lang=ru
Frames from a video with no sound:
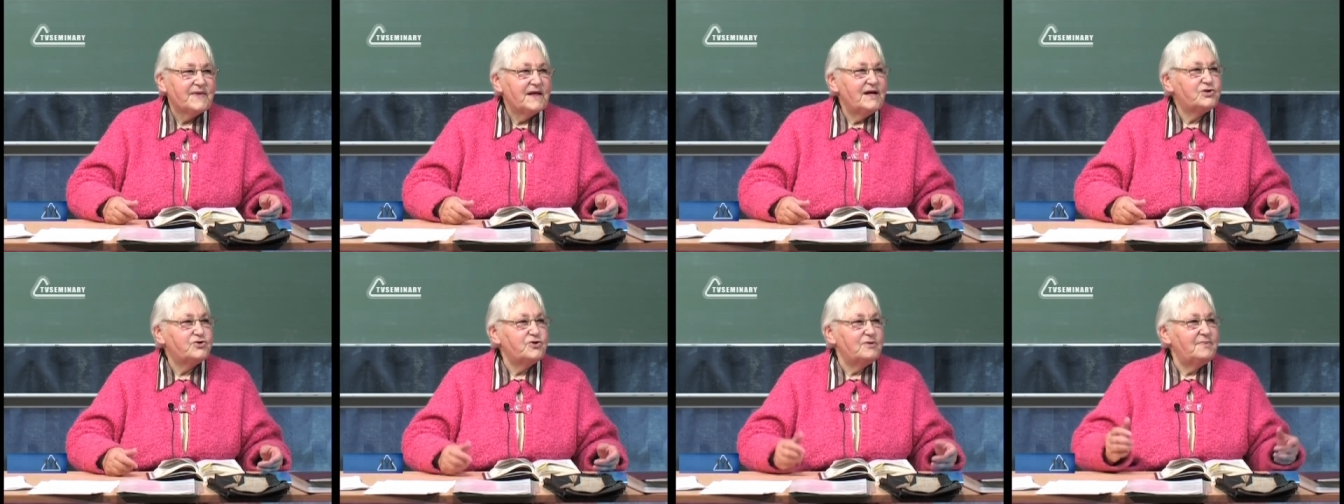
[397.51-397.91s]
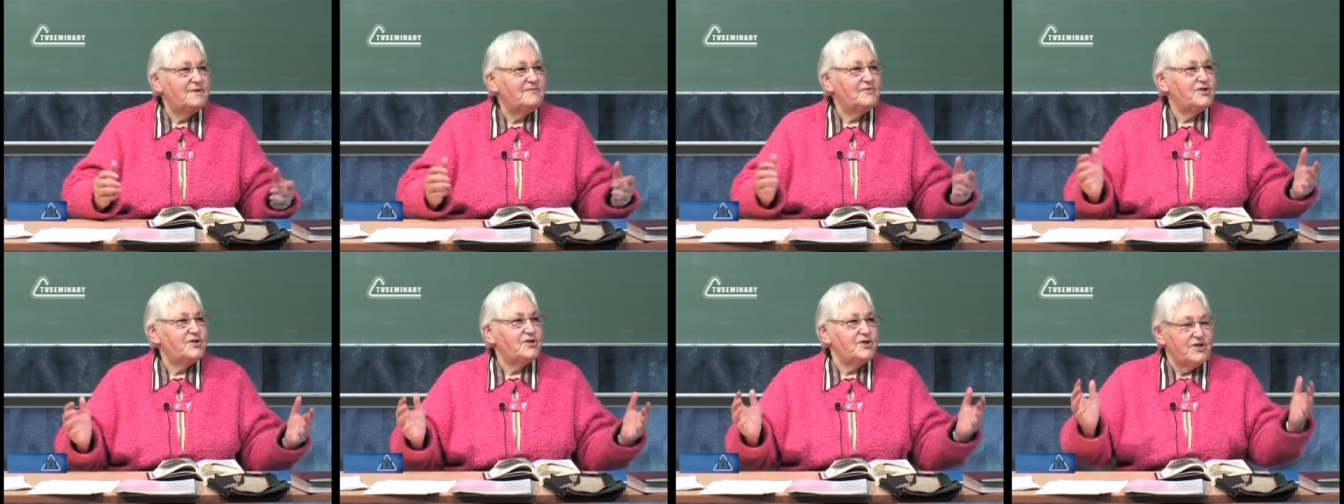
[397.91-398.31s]
И
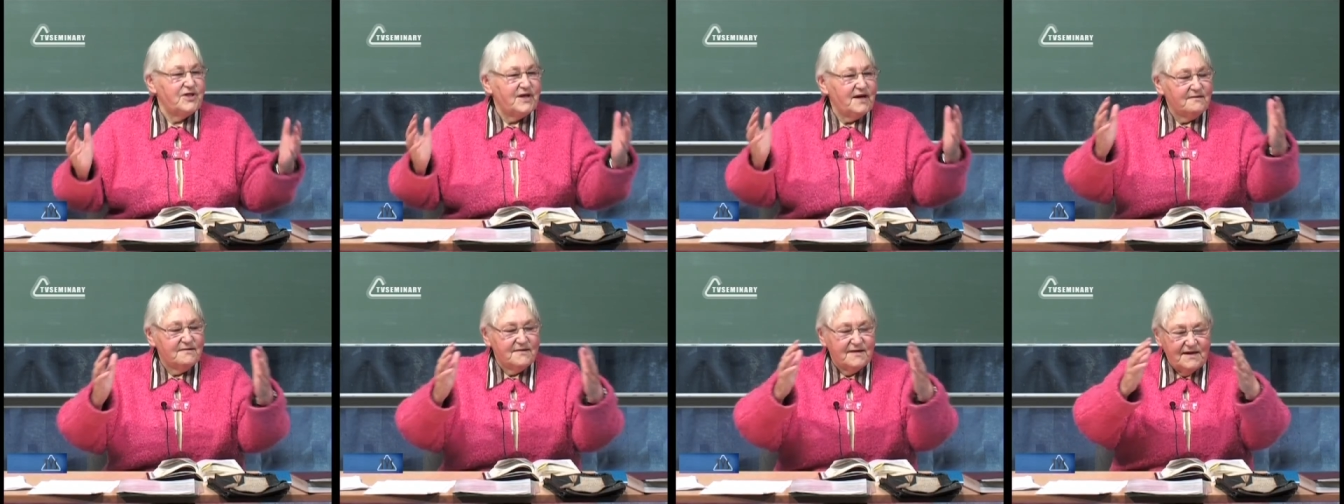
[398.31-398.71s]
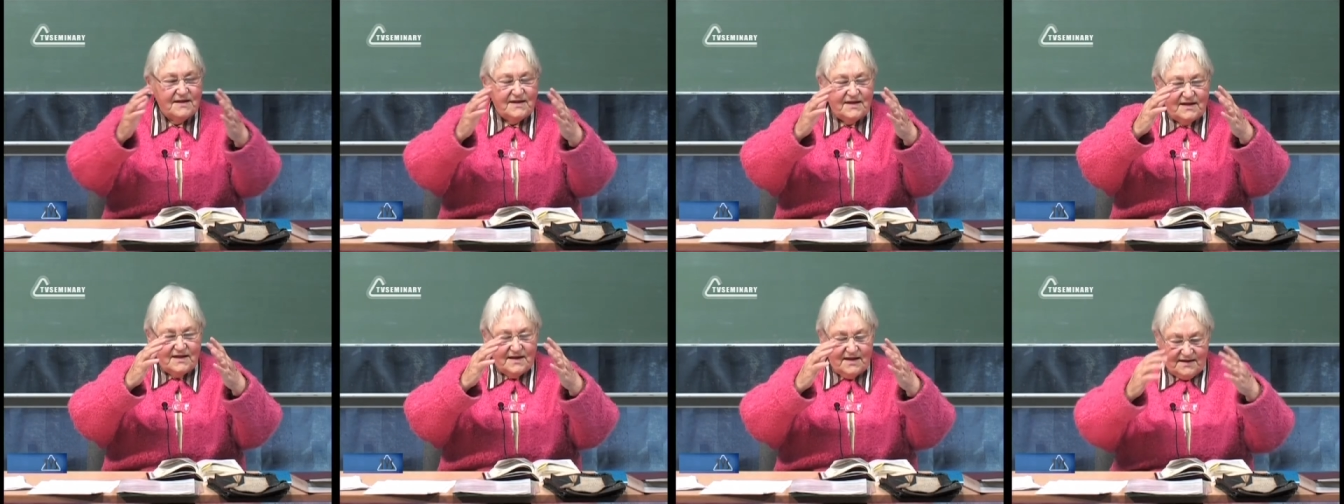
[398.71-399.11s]
чтобы вот сейчас
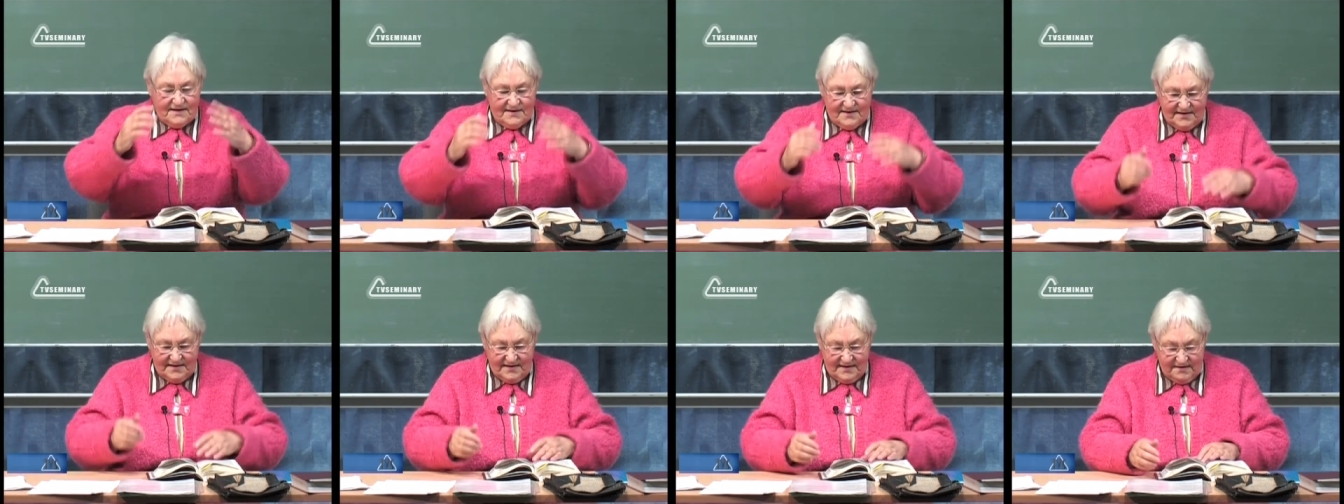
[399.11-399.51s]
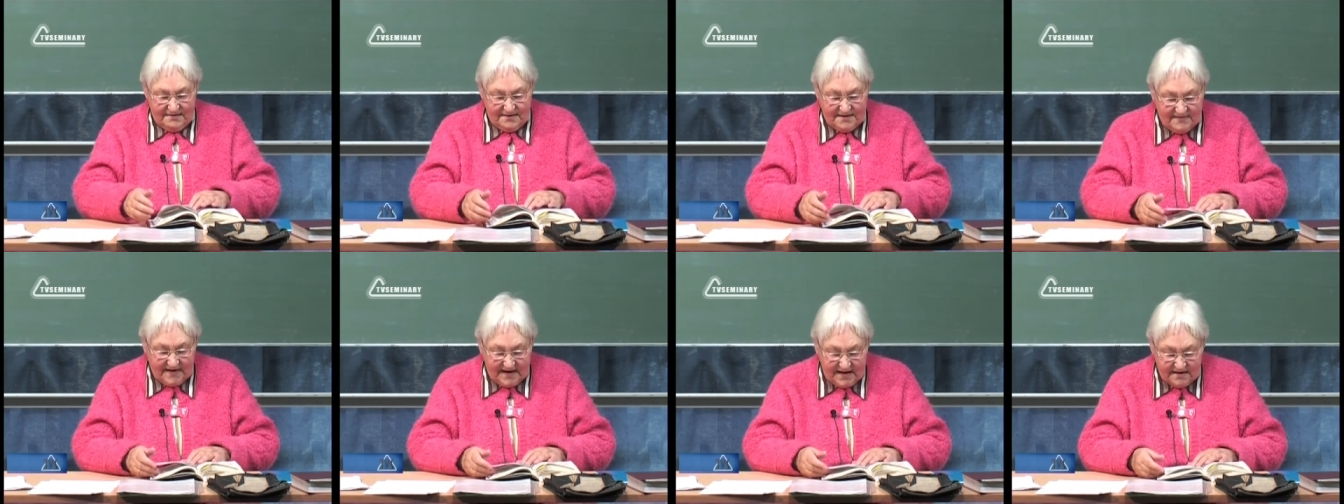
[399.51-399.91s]
соединить,
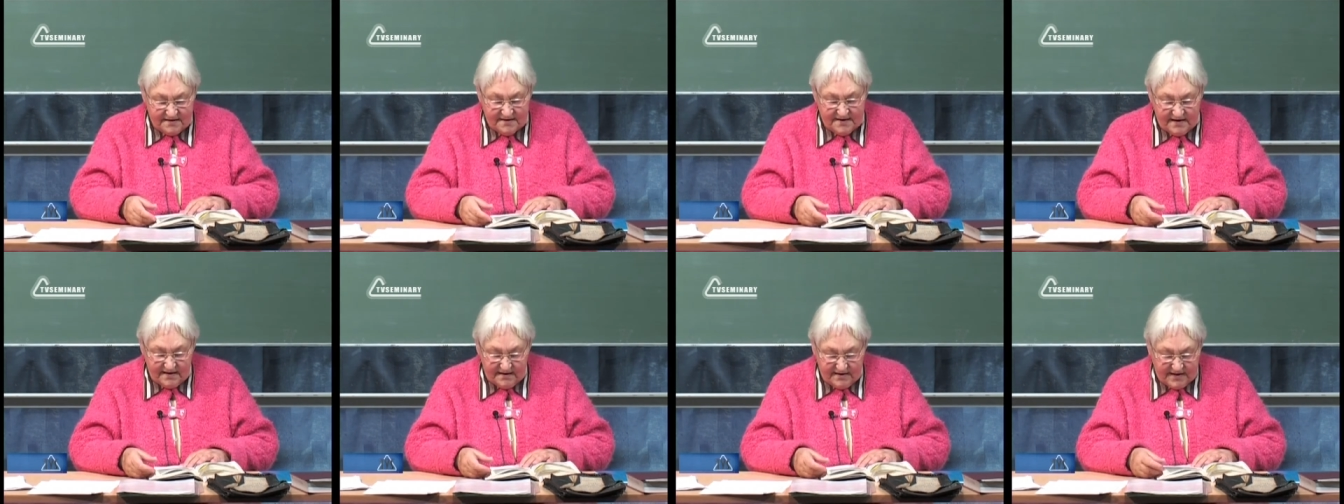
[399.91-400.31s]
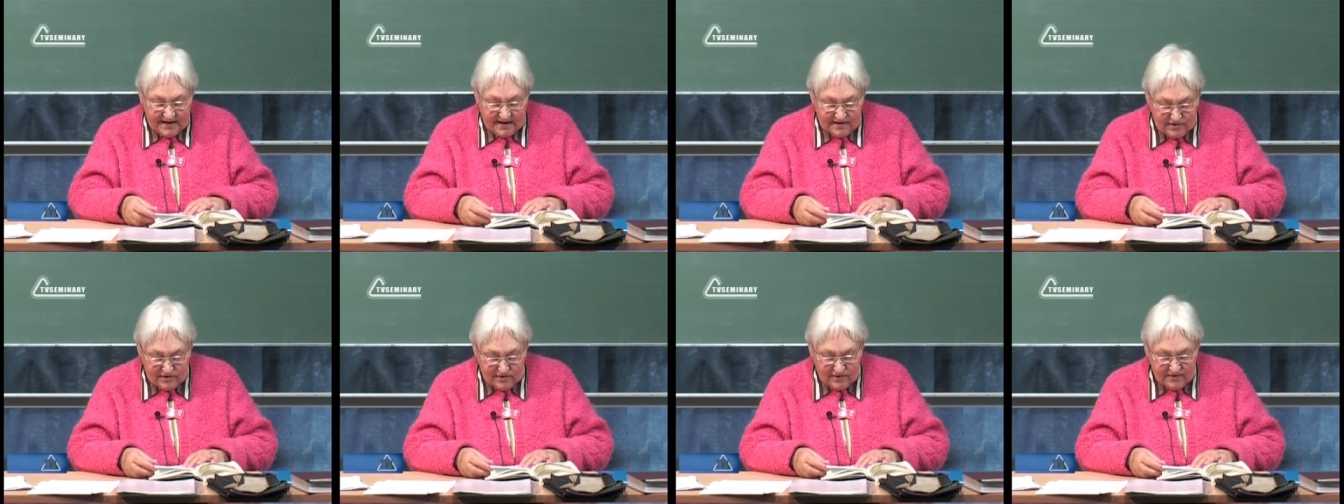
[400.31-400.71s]
из двоих сделать
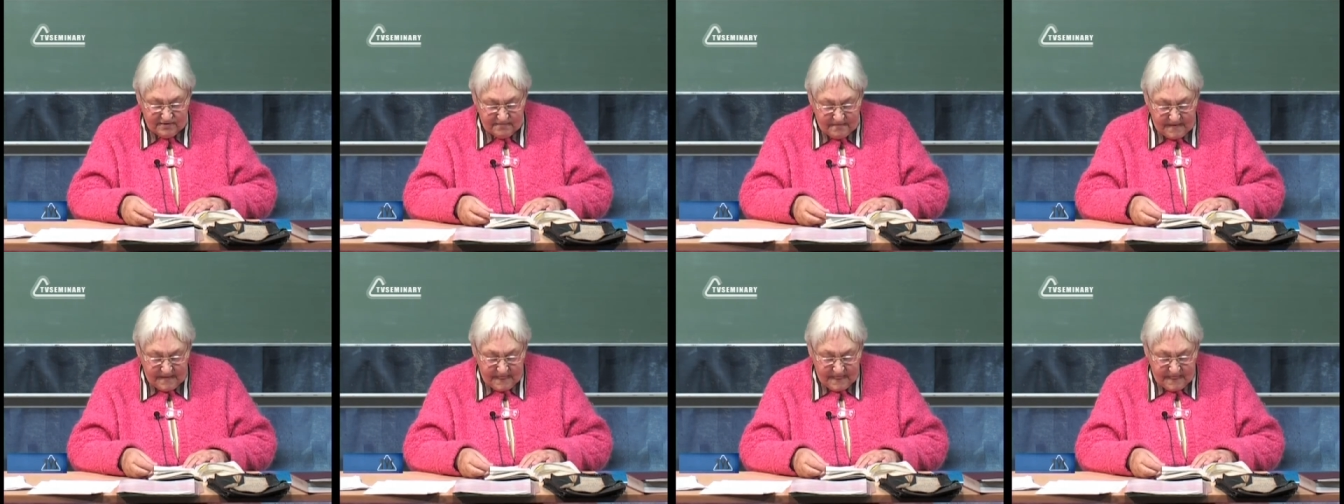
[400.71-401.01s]
одно.